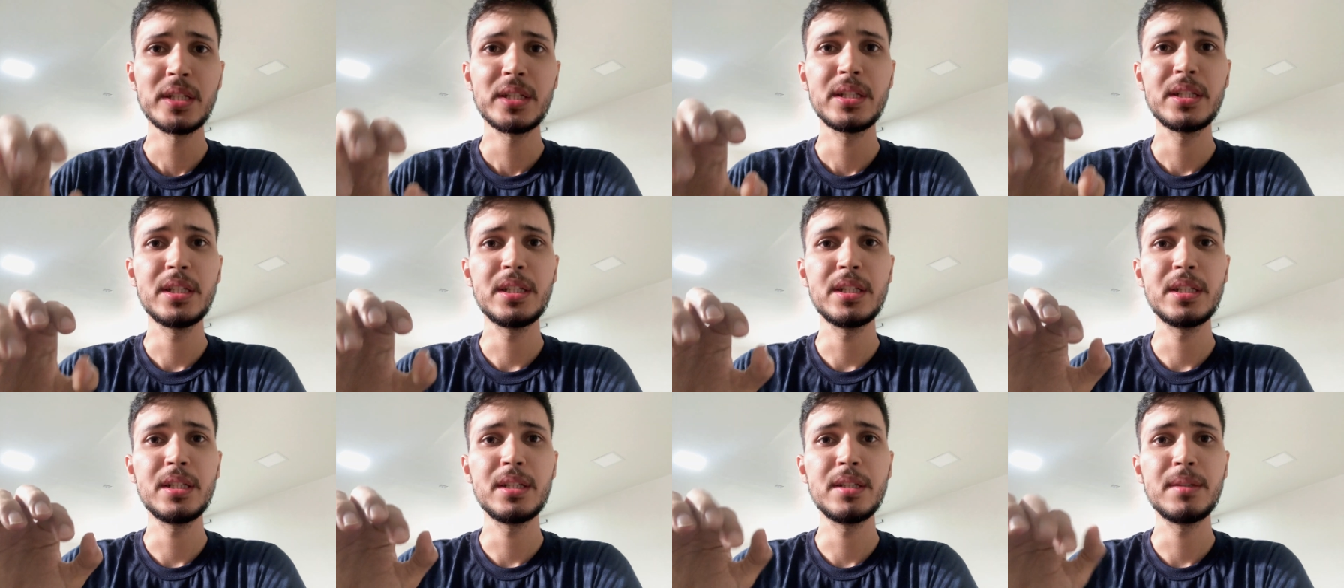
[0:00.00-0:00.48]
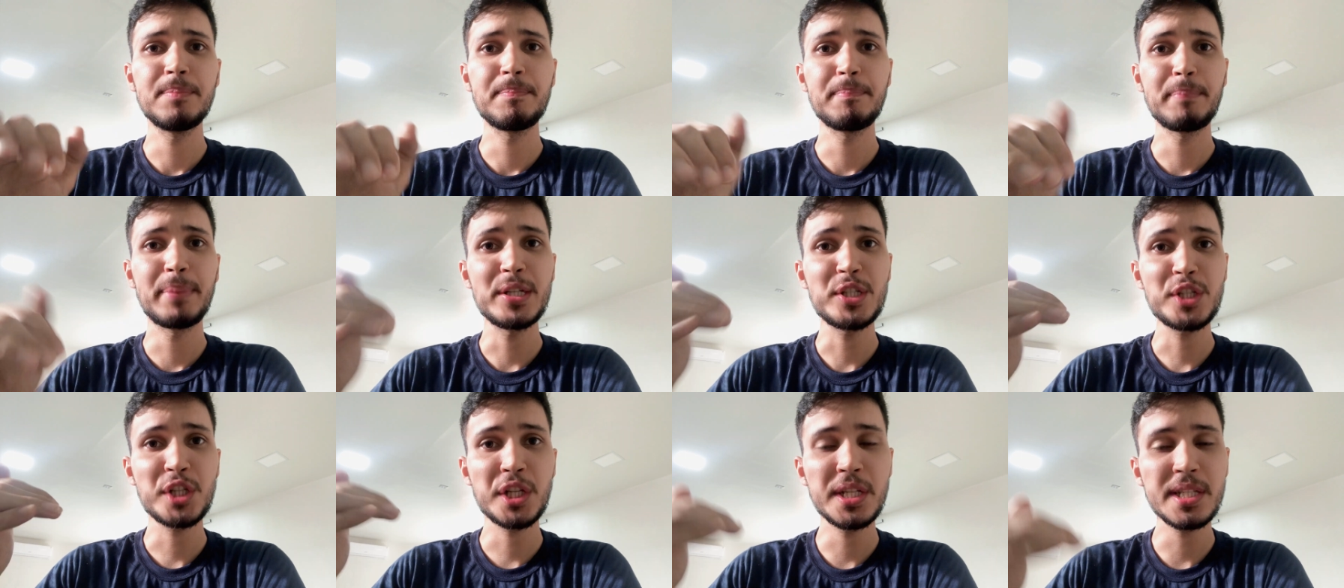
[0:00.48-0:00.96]
e
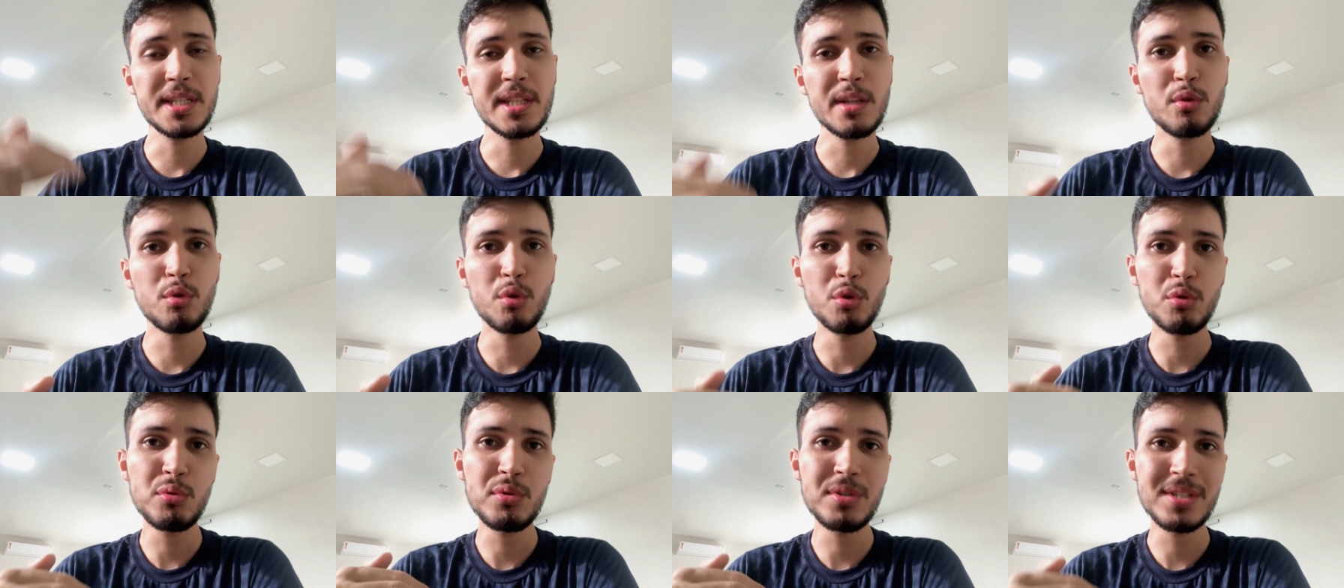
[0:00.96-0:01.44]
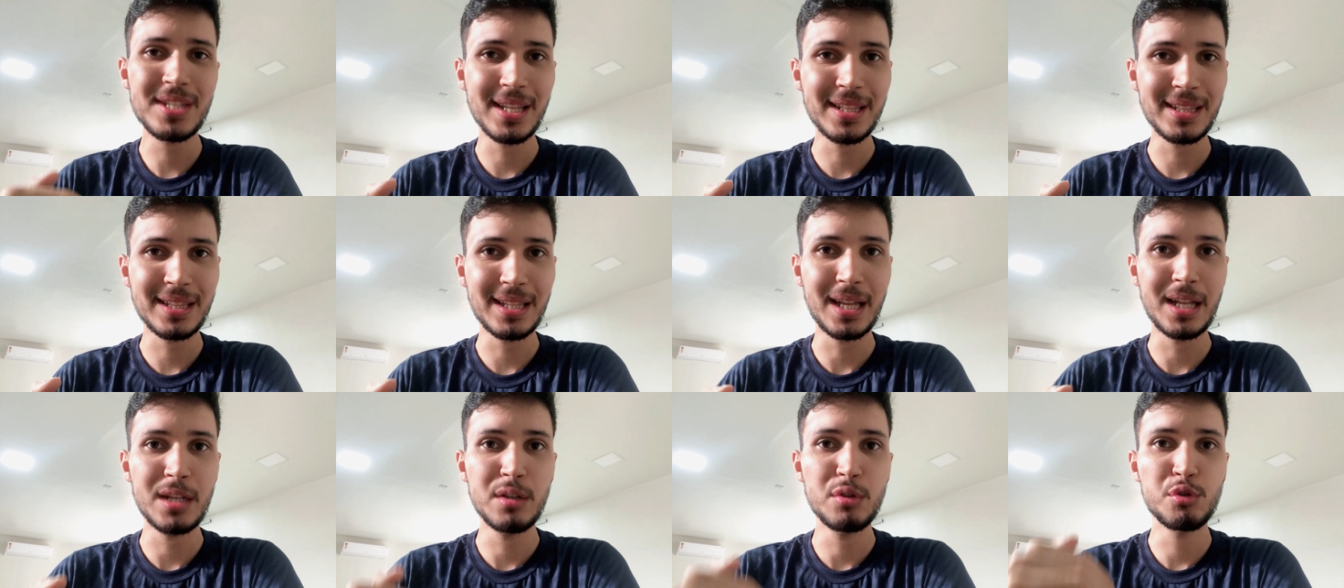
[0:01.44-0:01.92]
pesquisa todos os
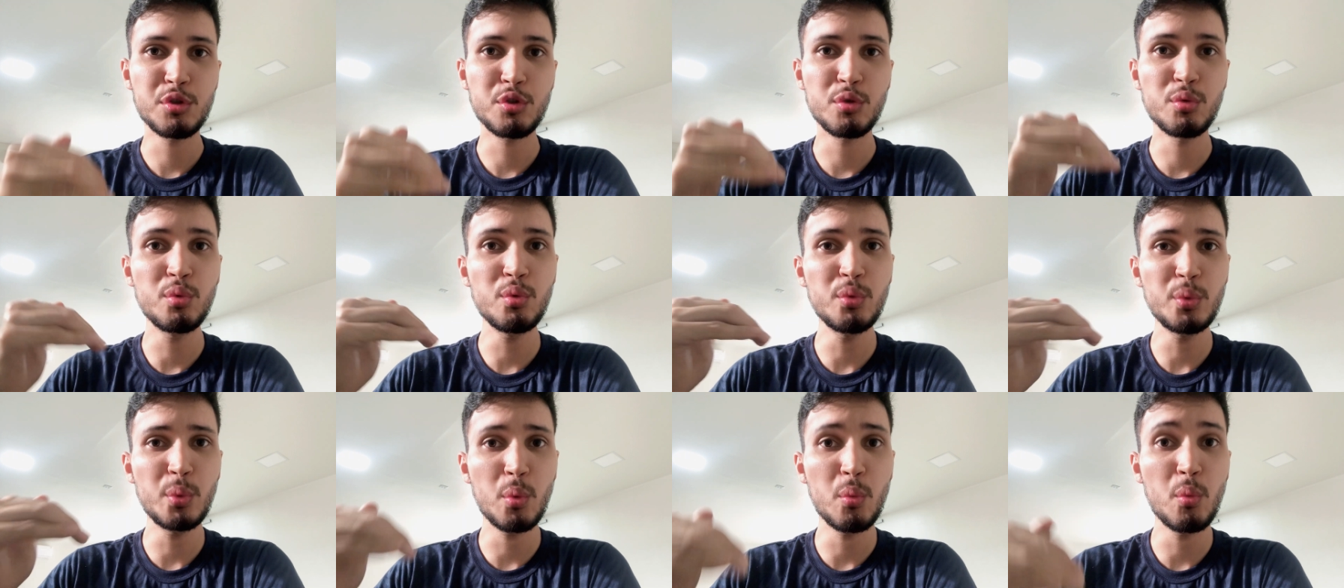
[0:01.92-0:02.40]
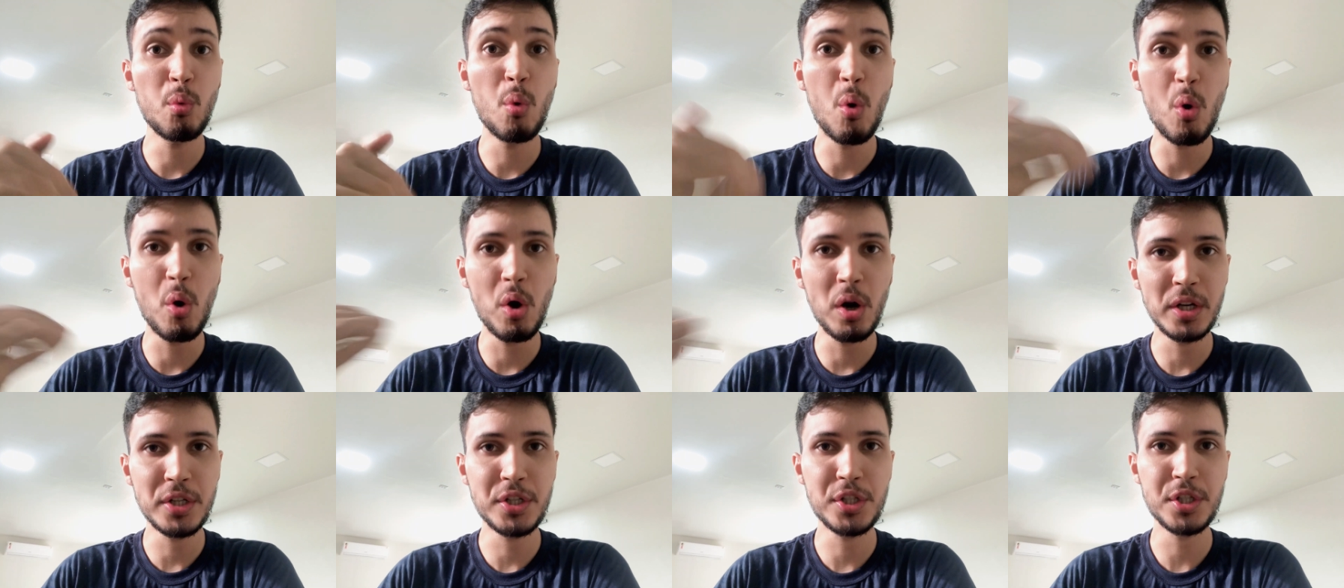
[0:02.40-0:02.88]
atalhos do
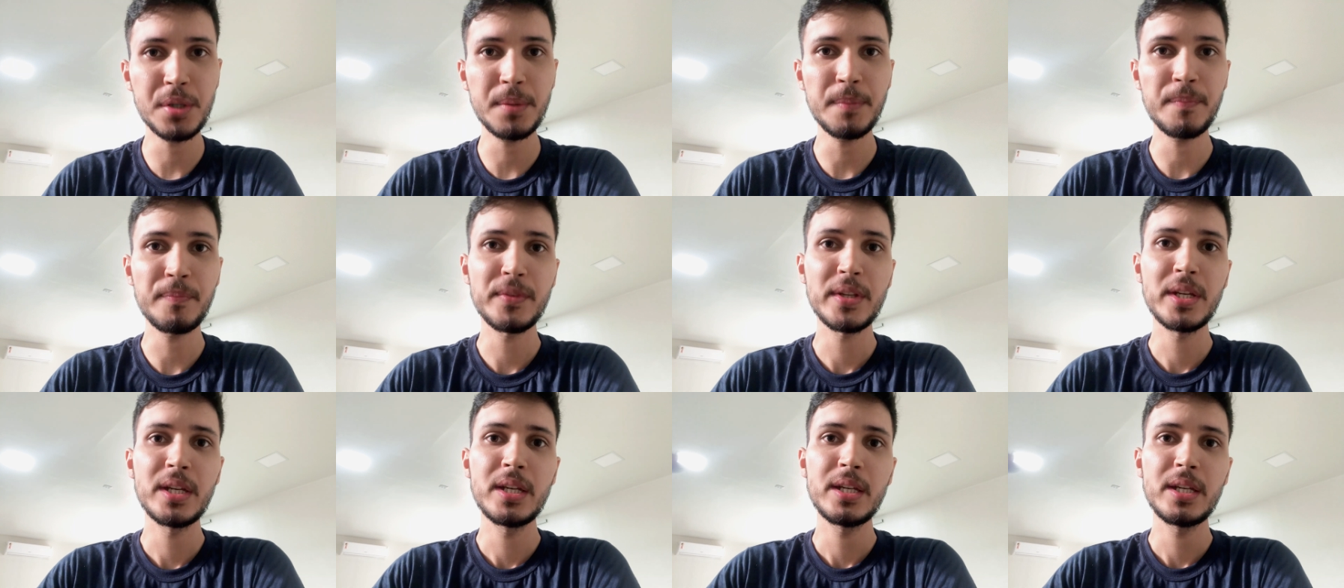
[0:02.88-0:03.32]
Word